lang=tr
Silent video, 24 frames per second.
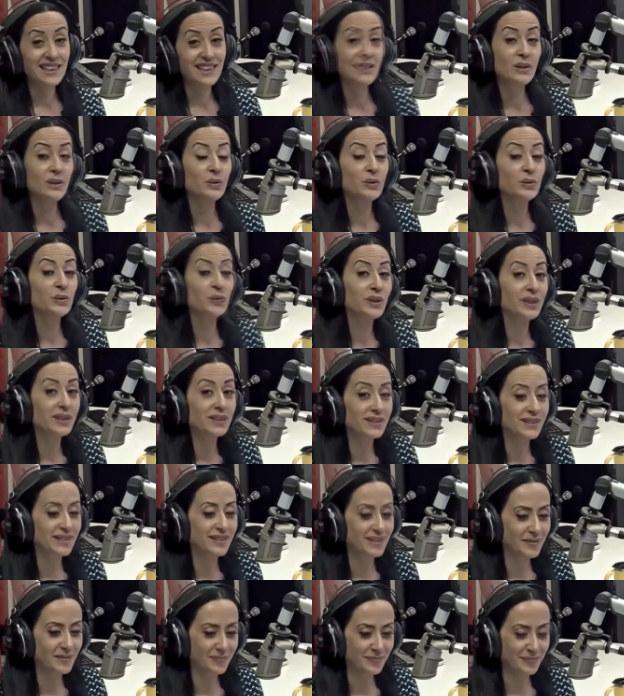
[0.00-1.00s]
İşin
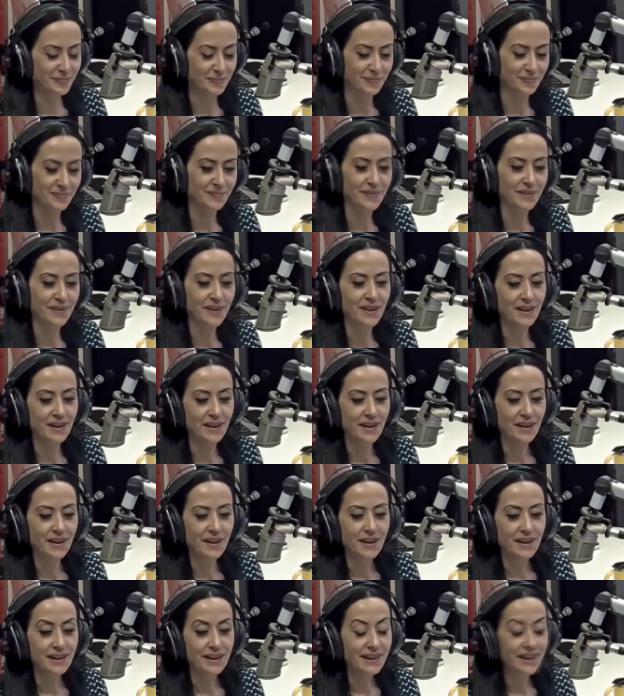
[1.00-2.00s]
ustası.
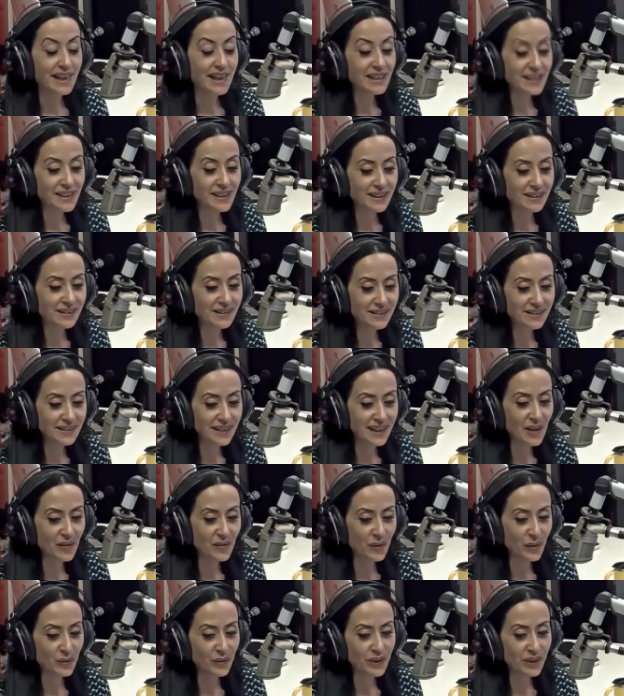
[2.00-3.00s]
Genç kadın
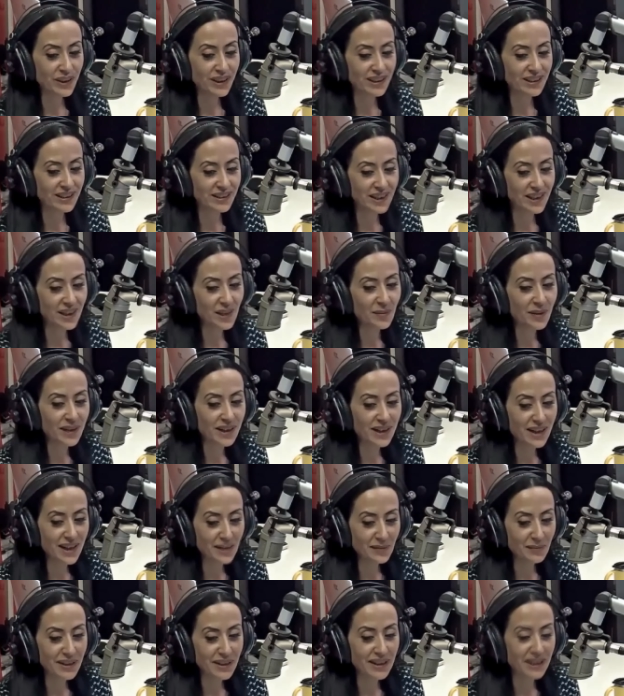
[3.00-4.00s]
telefonda kızına
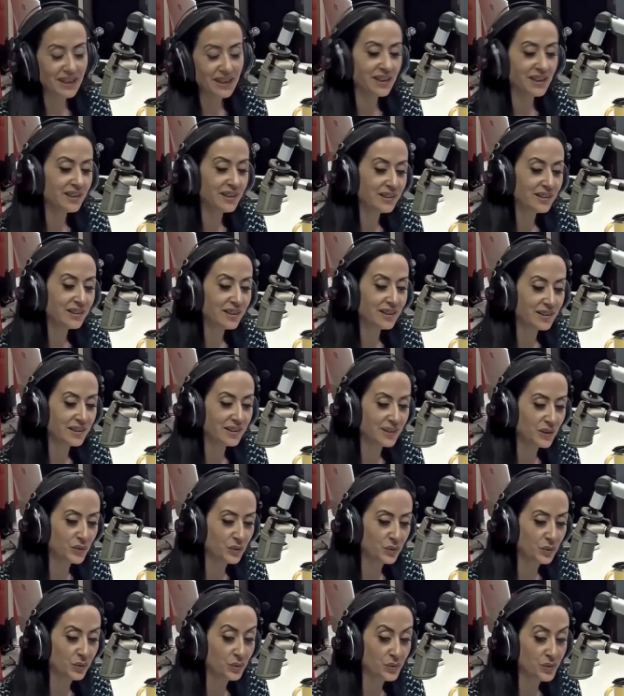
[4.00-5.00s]
bakan bakıcının
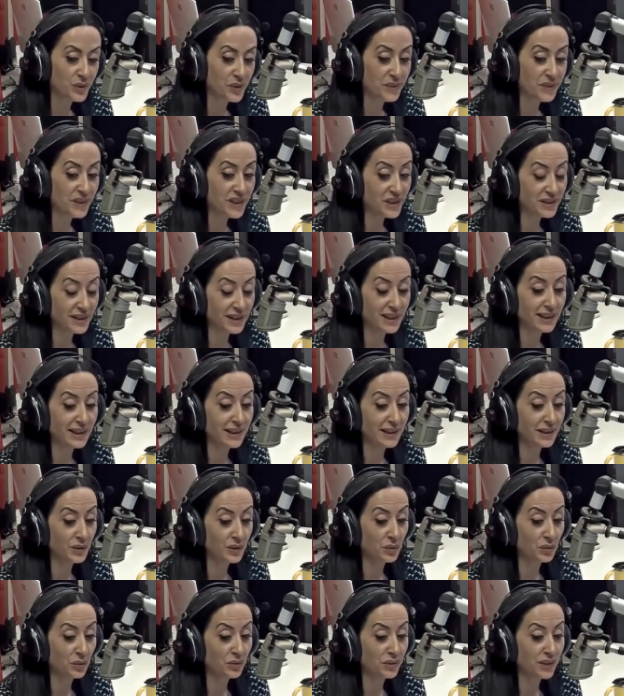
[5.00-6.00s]
sesini duyunca bir
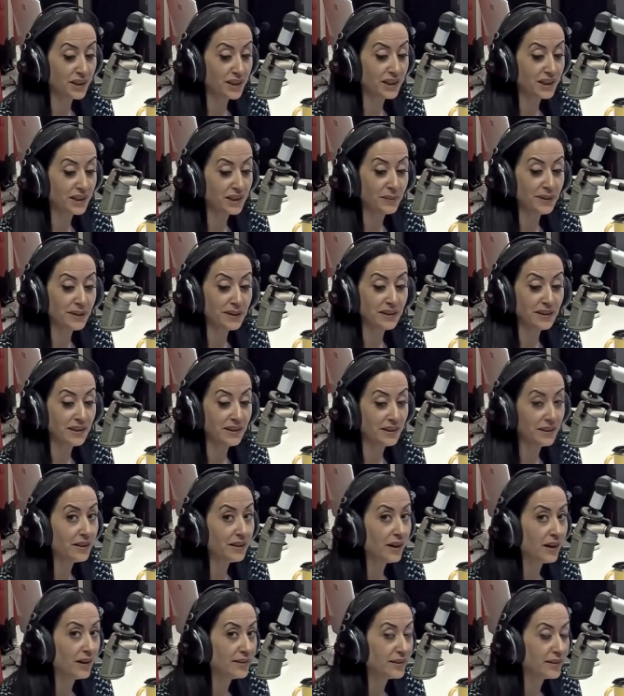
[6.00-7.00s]
şeylerin yolunda
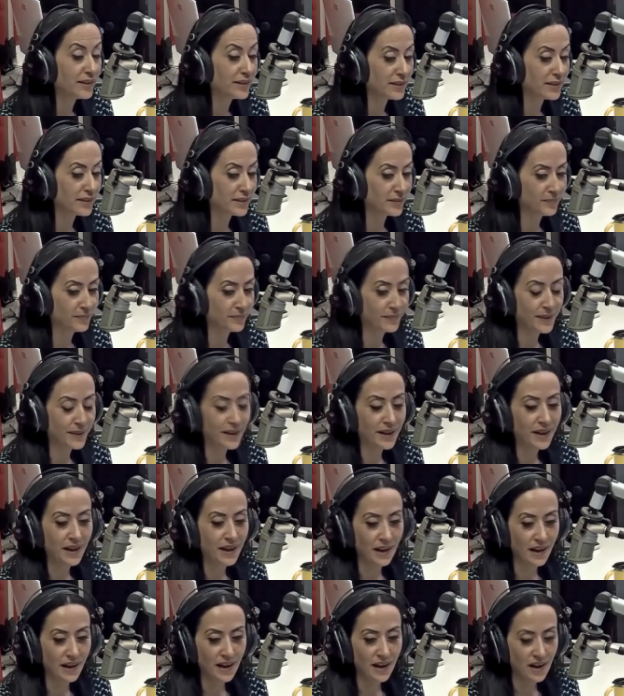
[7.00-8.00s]
gitmediğini anladı.
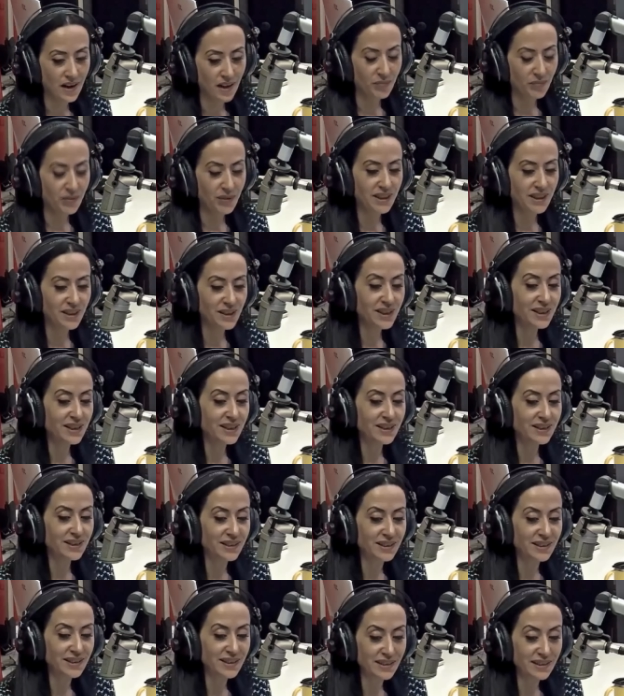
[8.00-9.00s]
Bakıcı
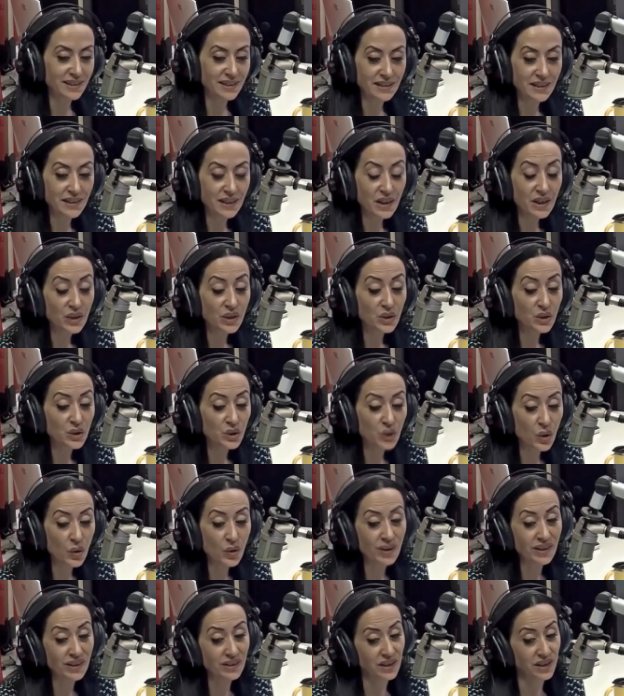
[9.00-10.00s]
kızınızın
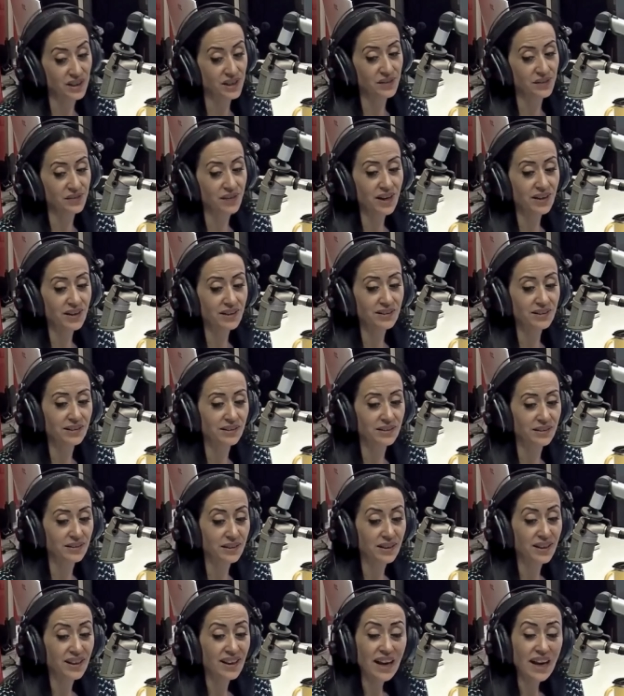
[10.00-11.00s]
çok ateşi var dedi.
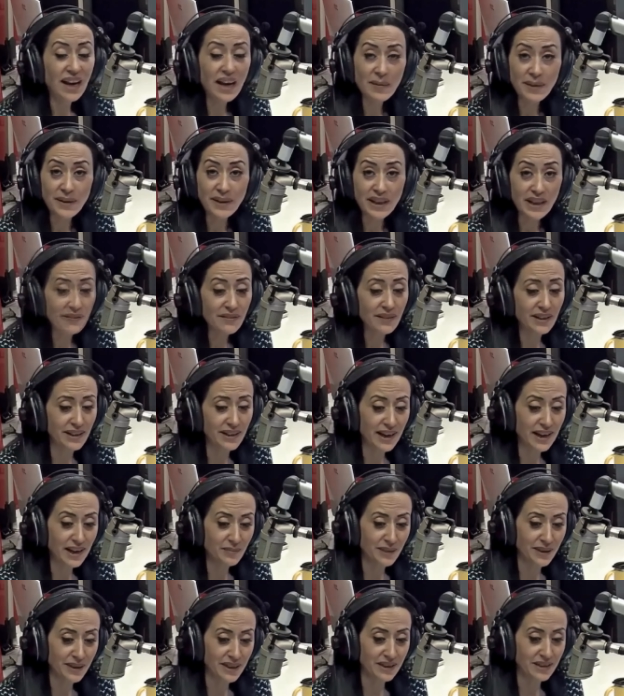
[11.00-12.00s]
Hemen eve
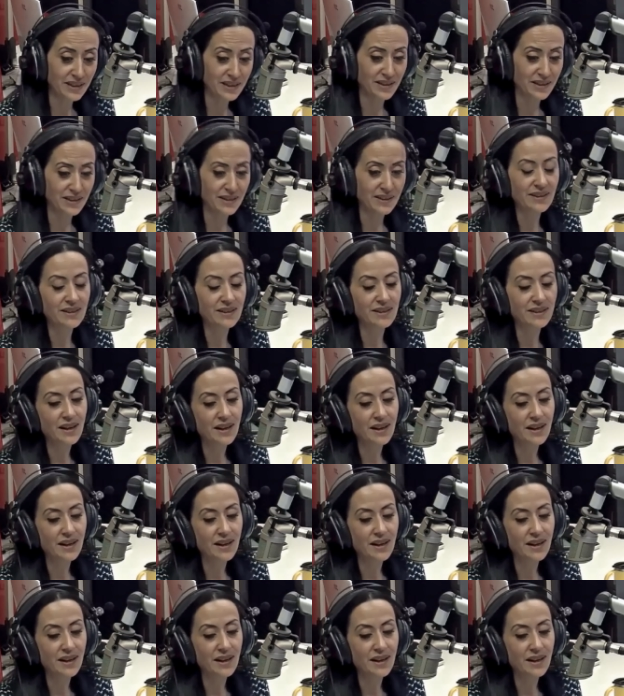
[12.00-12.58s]
gelmelisiniz.